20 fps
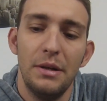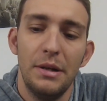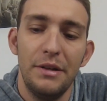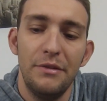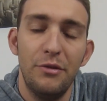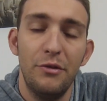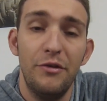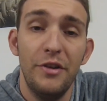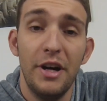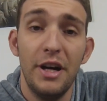Il
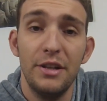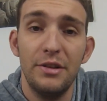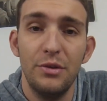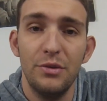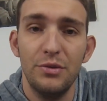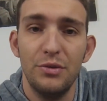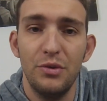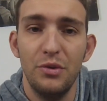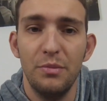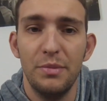faut faire
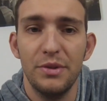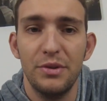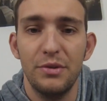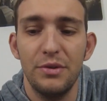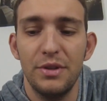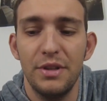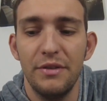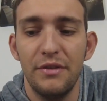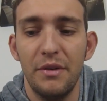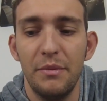attention parce que
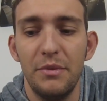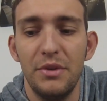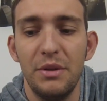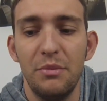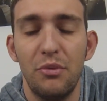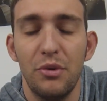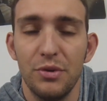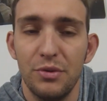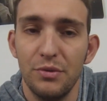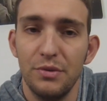c'est vraiment des
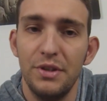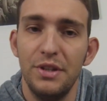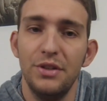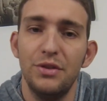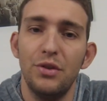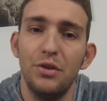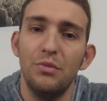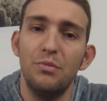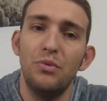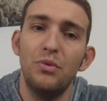poissons qui
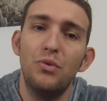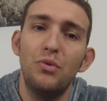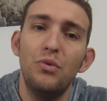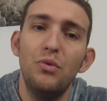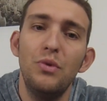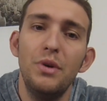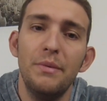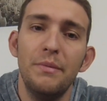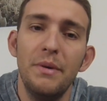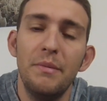sautent
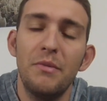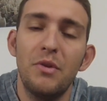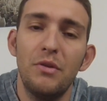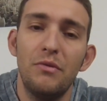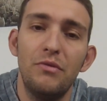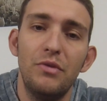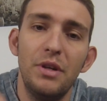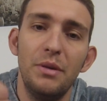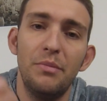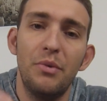beaucoup et même quand
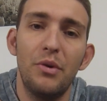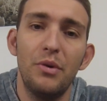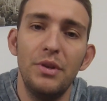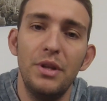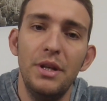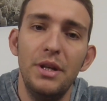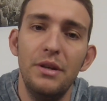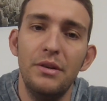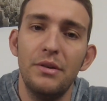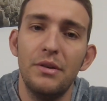vous les
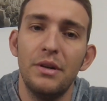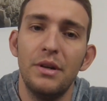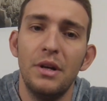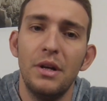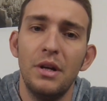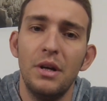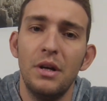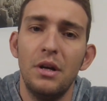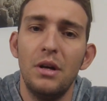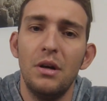prenez euh,
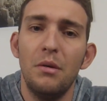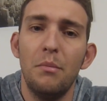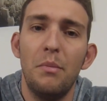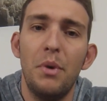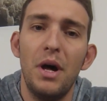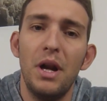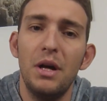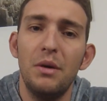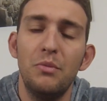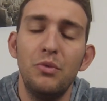
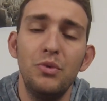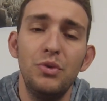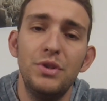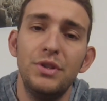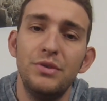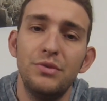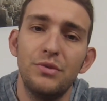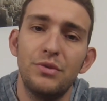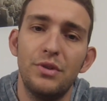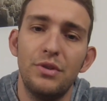par la bouche,
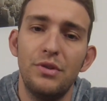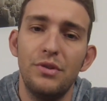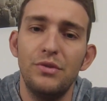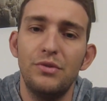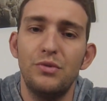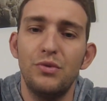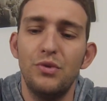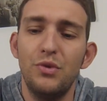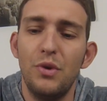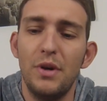ils ont tendance
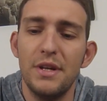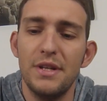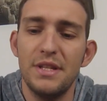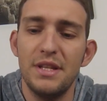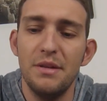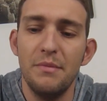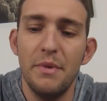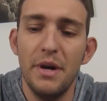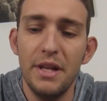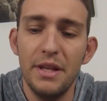toujours à se
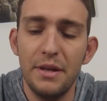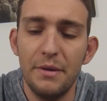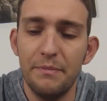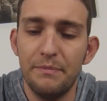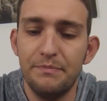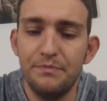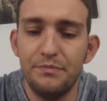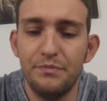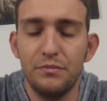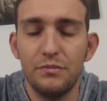débattre.
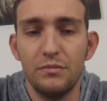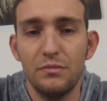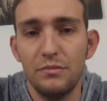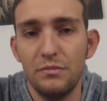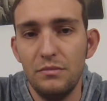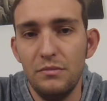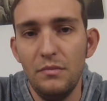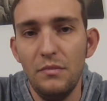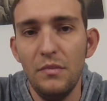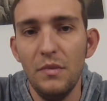
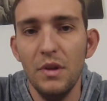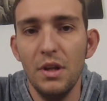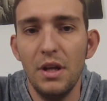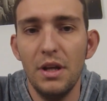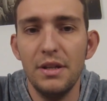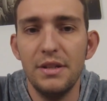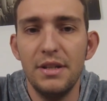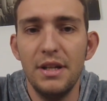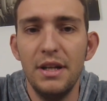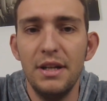
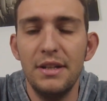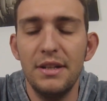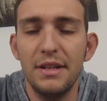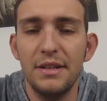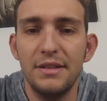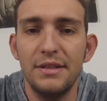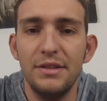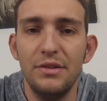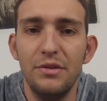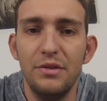Et c'est là que
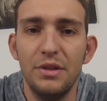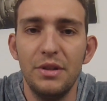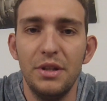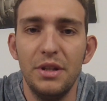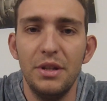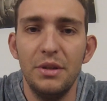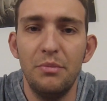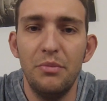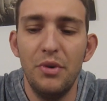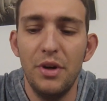l'accident,
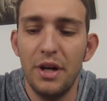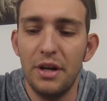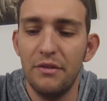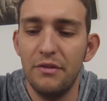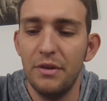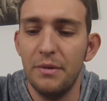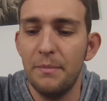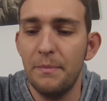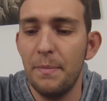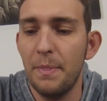il peut
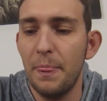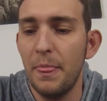arriver.